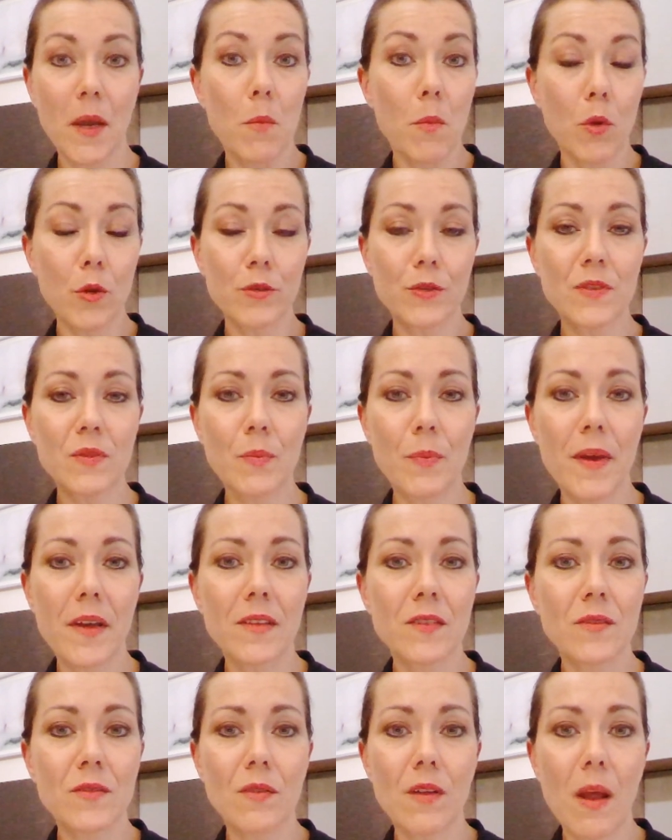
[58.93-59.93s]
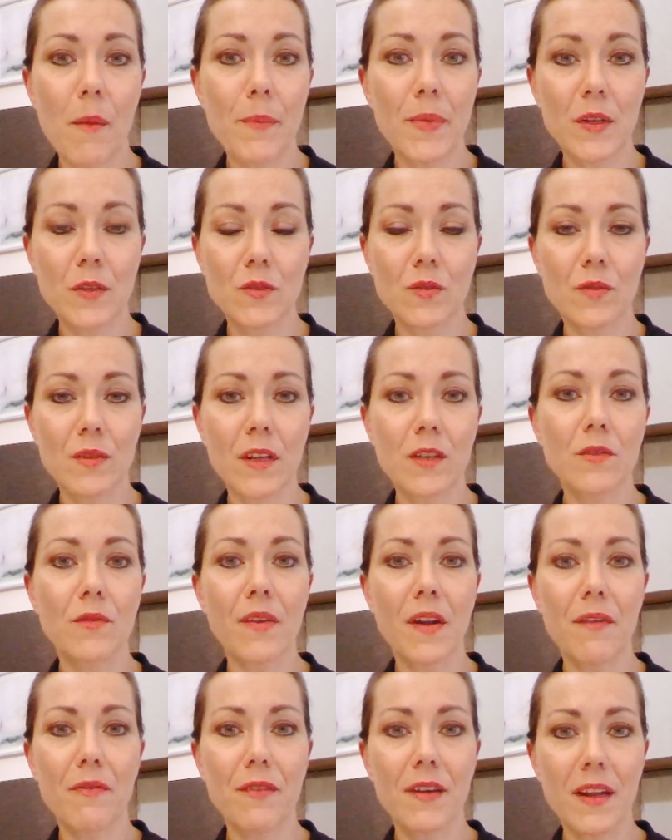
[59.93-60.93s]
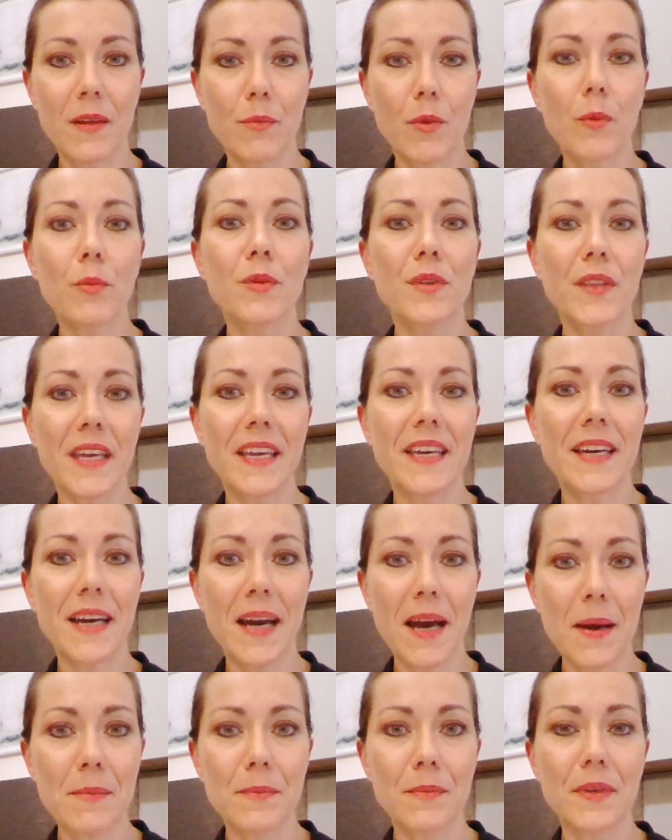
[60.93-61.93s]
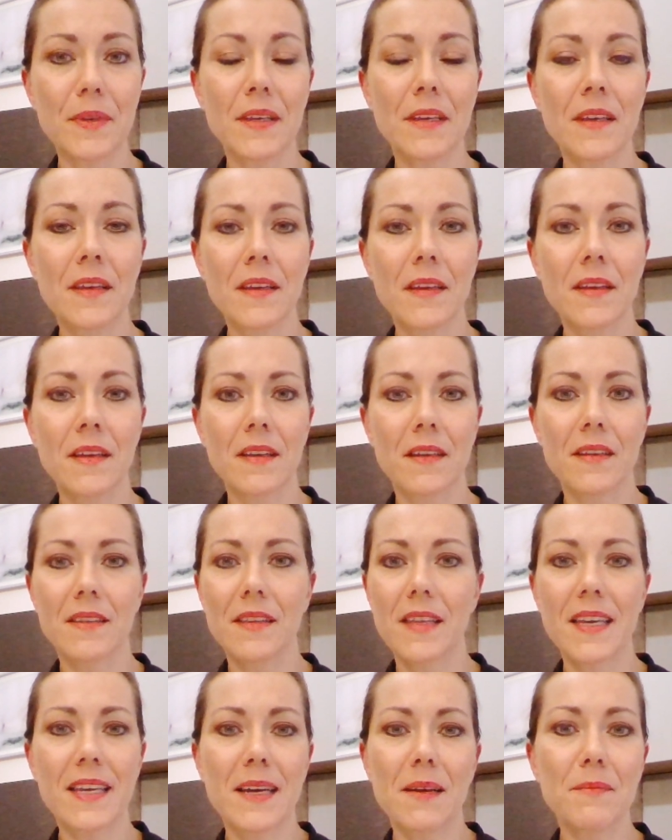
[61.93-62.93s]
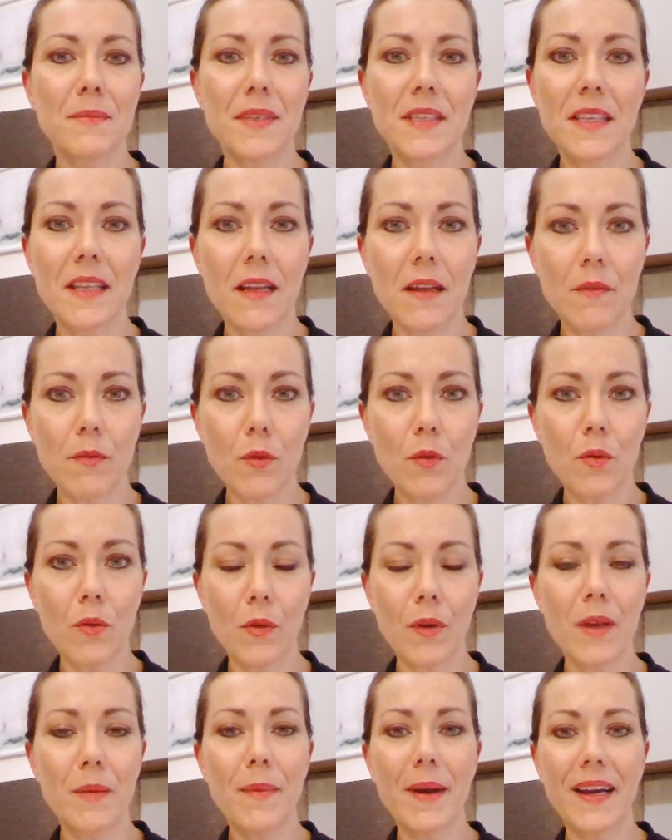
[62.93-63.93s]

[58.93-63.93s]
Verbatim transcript: Molto spesso la persona dovrà fare proprio dei cambi, eh, dei cambi di lavoro che